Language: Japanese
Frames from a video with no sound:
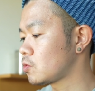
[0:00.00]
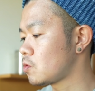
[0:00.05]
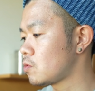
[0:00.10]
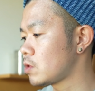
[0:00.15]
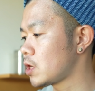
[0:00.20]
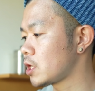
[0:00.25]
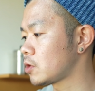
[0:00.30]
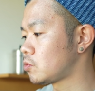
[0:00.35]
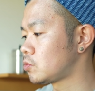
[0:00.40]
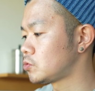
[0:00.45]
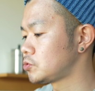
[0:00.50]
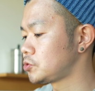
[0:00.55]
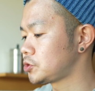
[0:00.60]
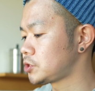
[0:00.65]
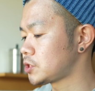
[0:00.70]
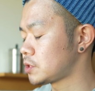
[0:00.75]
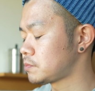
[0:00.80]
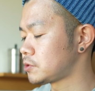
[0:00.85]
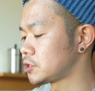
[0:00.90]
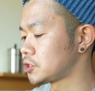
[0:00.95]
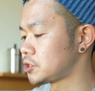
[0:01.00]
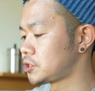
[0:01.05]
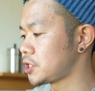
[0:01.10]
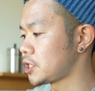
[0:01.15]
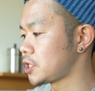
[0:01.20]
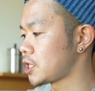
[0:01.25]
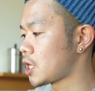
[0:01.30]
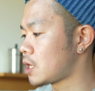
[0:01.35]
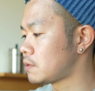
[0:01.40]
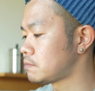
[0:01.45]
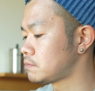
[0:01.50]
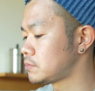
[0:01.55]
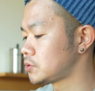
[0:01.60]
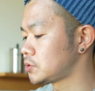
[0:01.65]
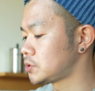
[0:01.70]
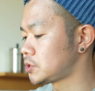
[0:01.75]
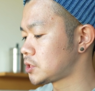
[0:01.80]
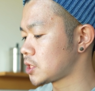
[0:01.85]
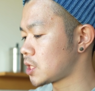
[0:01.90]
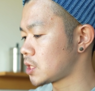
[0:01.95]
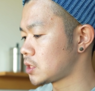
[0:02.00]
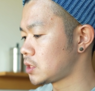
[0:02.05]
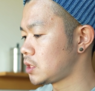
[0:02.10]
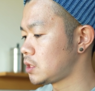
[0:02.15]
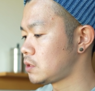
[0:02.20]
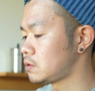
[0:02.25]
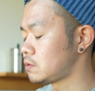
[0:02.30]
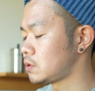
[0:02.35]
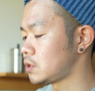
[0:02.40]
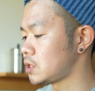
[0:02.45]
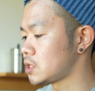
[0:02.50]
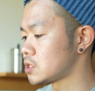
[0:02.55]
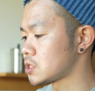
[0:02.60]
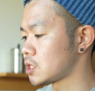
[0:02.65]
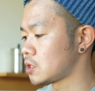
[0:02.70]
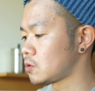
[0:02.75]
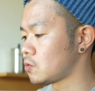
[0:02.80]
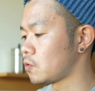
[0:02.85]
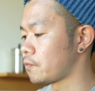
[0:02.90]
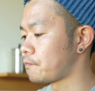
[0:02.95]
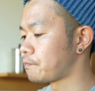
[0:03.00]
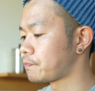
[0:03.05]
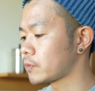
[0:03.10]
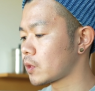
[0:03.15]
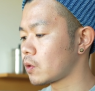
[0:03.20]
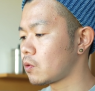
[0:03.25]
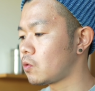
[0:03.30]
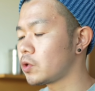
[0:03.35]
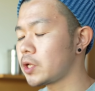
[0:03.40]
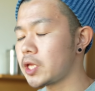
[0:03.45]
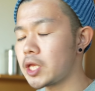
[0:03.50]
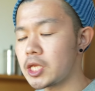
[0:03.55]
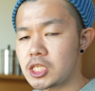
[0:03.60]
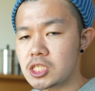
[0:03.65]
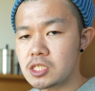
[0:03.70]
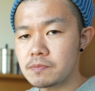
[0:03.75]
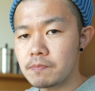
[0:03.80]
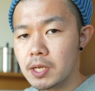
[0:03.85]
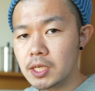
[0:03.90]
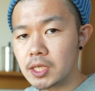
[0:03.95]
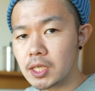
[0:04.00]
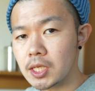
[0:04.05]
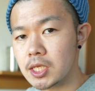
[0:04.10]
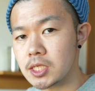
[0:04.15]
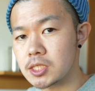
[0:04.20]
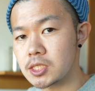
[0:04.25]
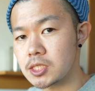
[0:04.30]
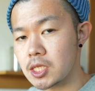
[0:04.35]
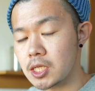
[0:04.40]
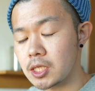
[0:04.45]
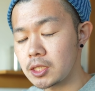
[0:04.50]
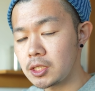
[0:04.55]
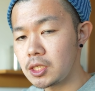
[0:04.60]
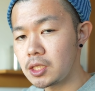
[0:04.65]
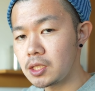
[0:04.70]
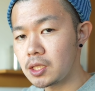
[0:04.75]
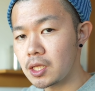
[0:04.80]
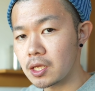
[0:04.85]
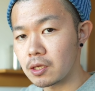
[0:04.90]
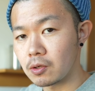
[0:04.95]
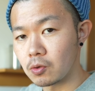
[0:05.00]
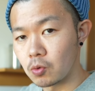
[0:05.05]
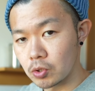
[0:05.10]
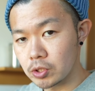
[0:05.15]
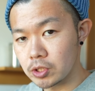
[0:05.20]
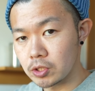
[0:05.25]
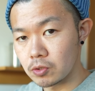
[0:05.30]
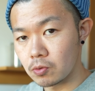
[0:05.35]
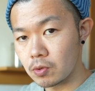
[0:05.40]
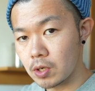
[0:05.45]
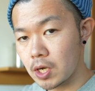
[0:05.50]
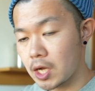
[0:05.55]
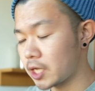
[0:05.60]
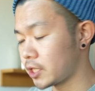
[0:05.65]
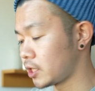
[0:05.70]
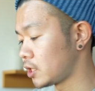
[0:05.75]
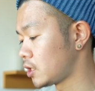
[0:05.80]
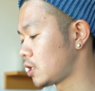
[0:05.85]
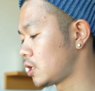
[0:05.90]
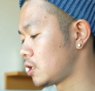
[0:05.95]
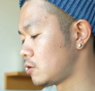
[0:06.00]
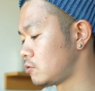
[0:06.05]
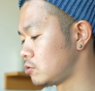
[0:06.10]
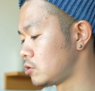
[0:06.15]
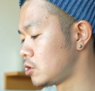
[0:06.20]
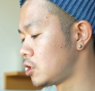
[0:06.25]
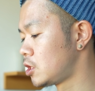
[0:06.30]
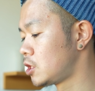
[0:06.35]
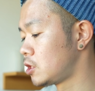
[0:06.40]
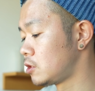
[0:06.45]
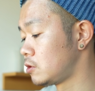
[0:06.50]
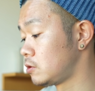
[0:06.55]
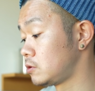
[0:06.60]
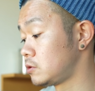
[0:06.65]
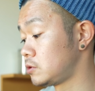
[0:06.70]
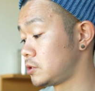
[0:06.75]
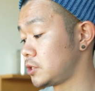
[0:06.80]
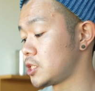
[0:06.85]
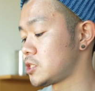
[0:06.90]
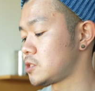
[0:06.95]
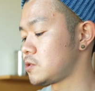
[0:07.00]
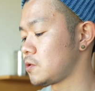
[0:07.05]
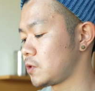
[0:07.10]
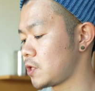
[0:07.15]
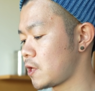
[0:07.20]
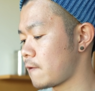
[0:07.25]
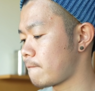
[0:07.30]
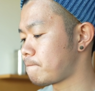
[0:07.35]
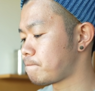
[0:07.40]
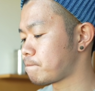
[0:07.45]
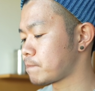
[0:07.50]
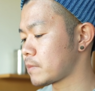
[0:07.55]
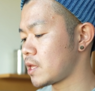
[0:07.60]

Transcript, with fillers: 今回購入した分はすでに半分使ってるんですけどこれ1パッケージで 2.5kg 入ってるんですよね。